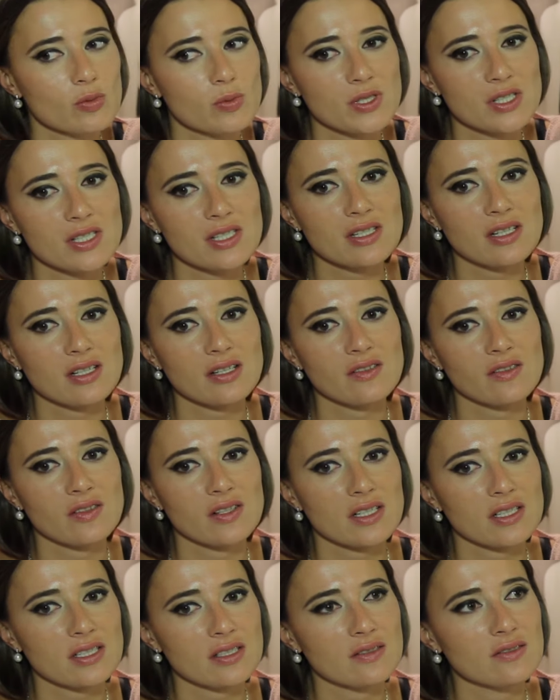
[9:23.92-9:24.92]
быть одинаково
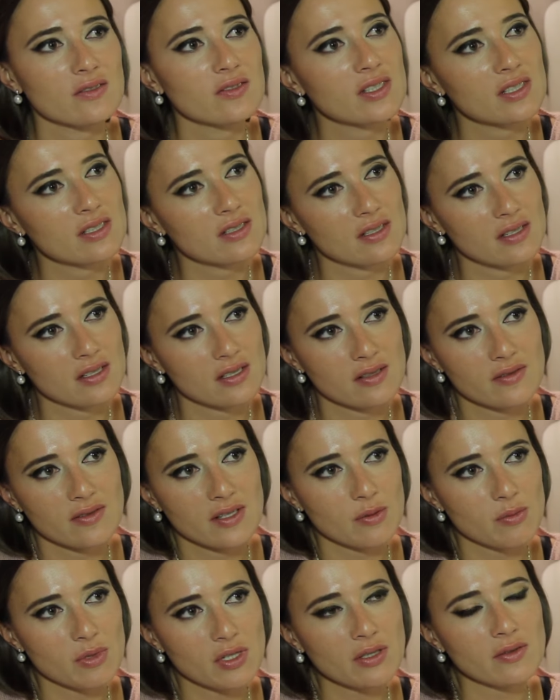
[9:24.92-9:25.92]
красива в нескольких
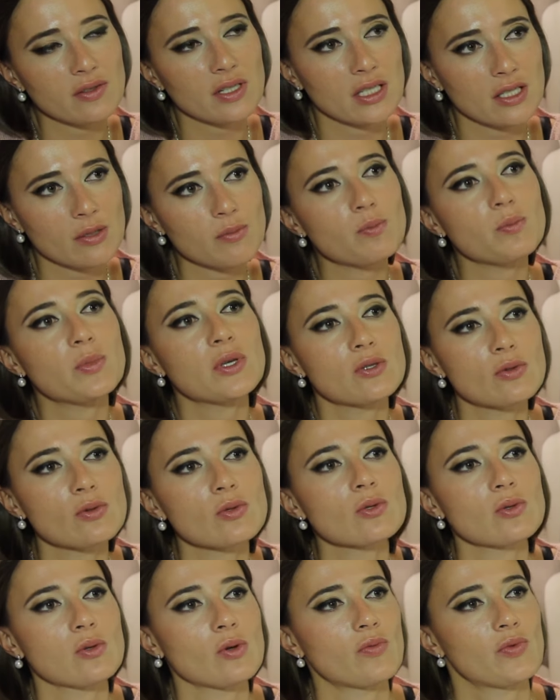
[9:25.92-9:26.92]
форматах, она
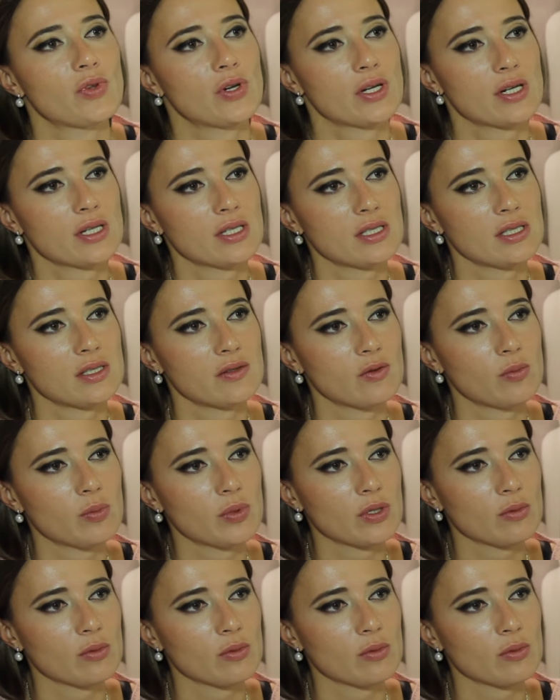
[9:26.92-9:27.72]
безусловно красива,